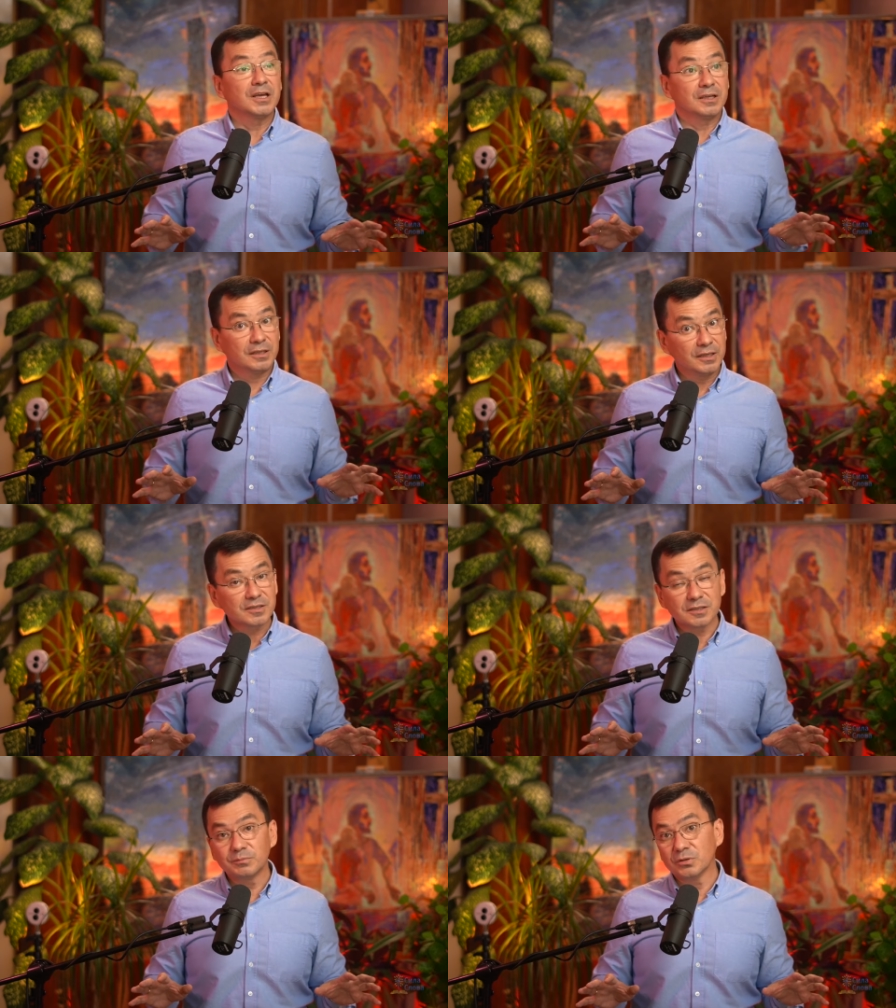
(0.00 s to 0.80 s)

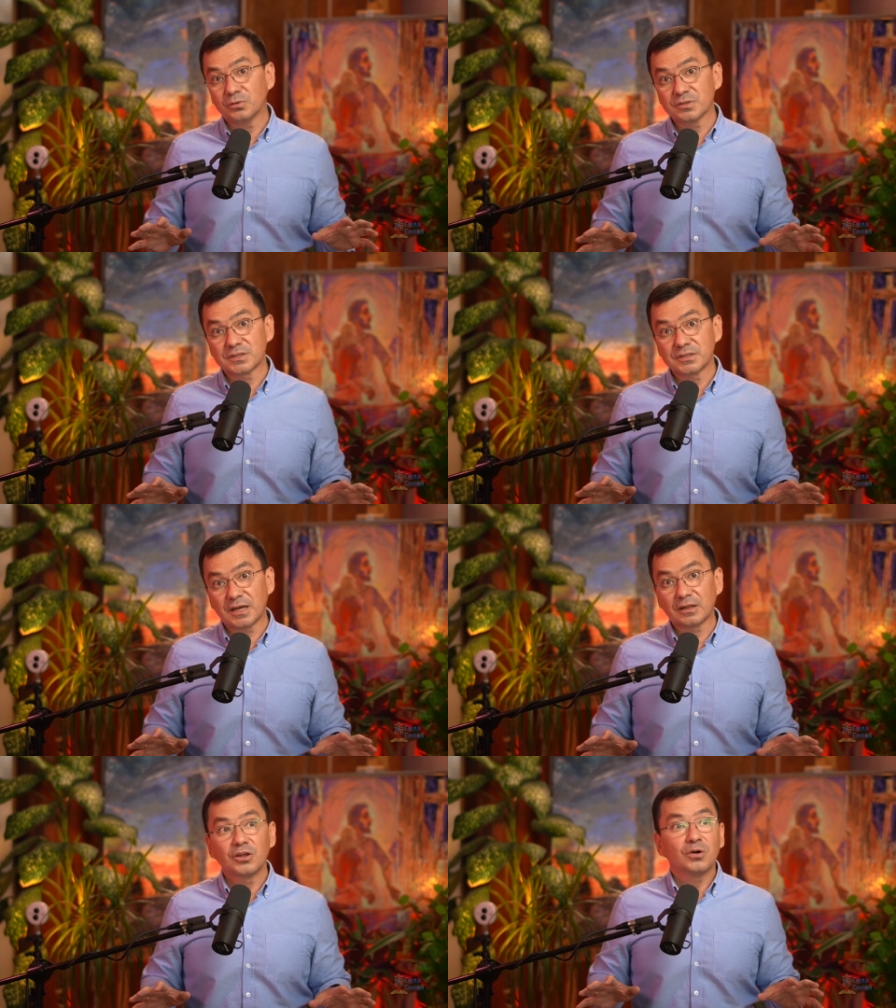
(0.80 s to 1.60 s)
Если бы он
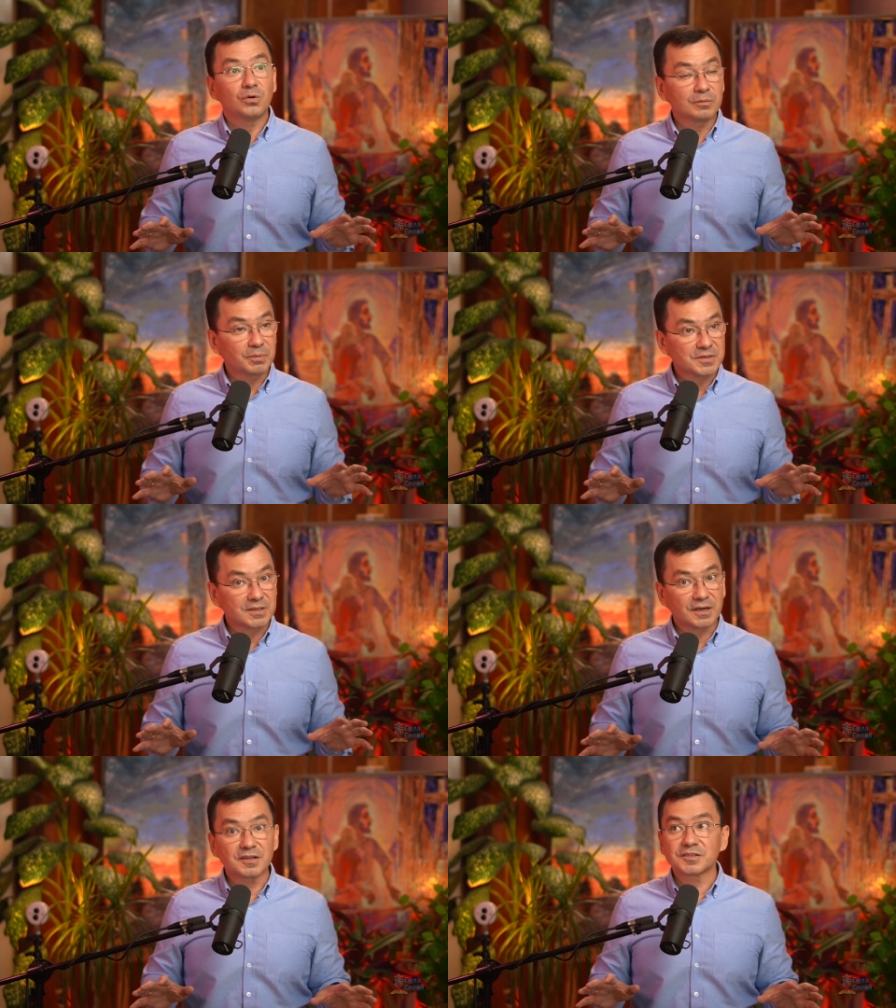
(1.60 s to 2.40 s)
знал, он
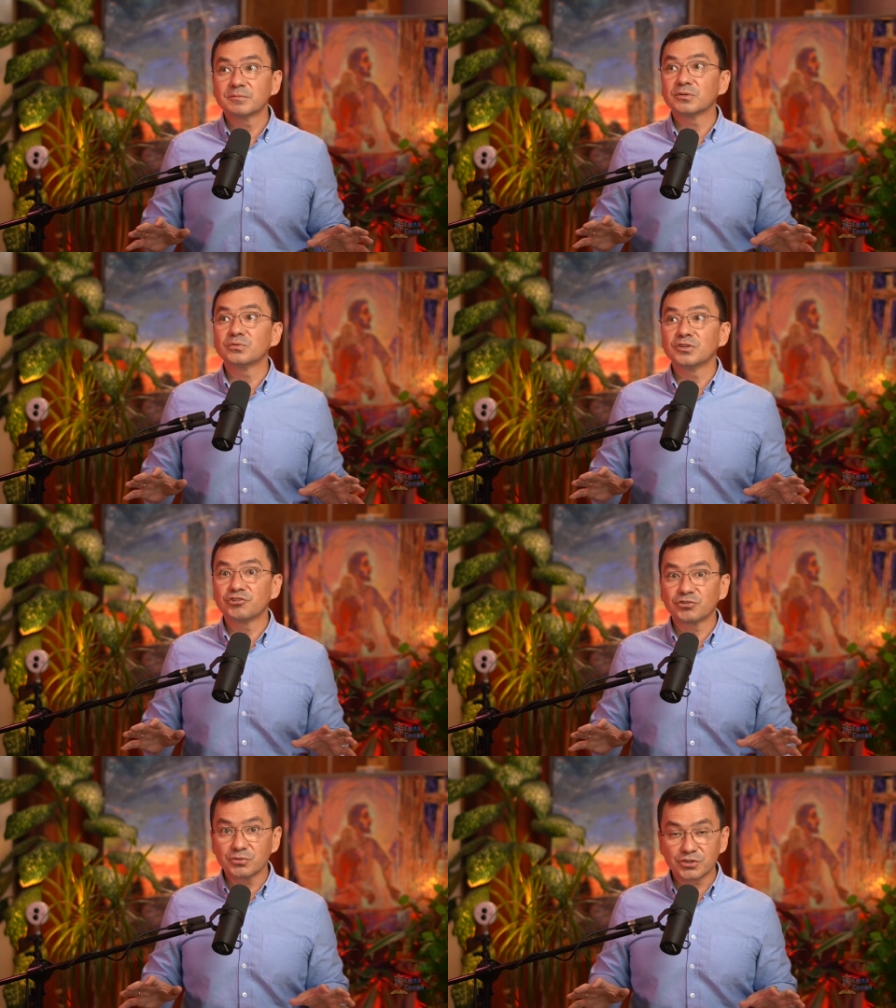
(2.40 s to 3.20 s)
постарался бы
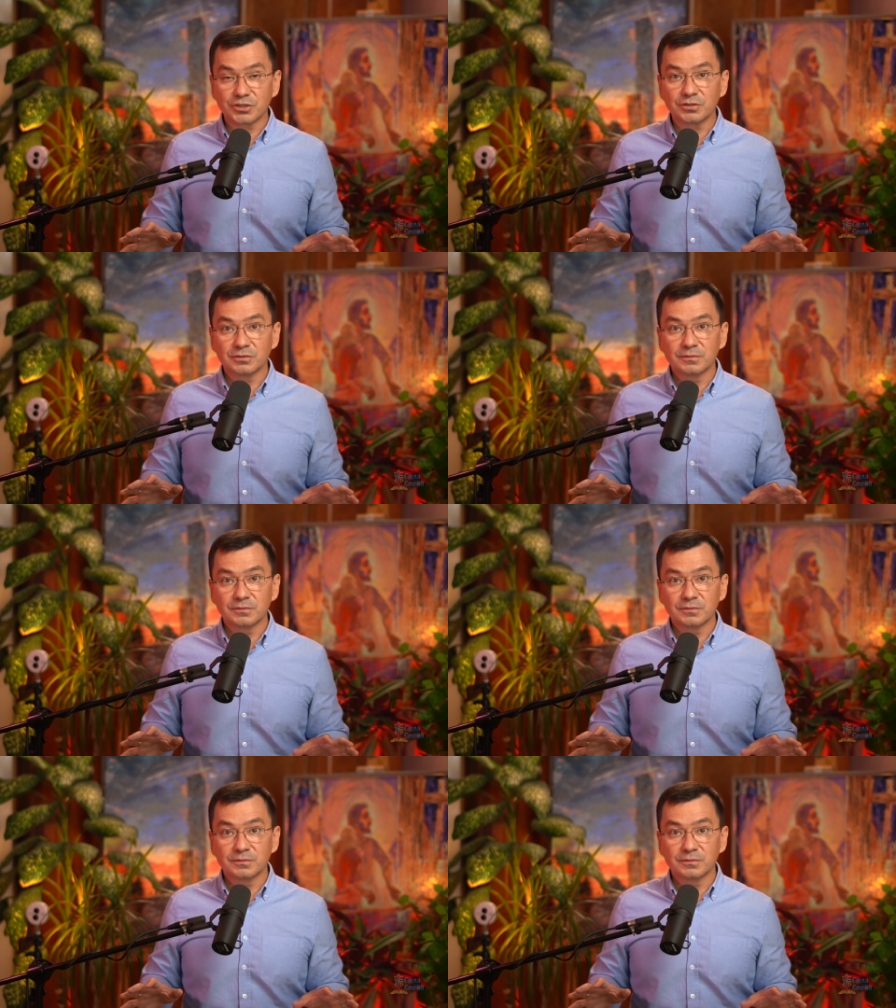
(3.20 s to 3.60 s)
уничтожить.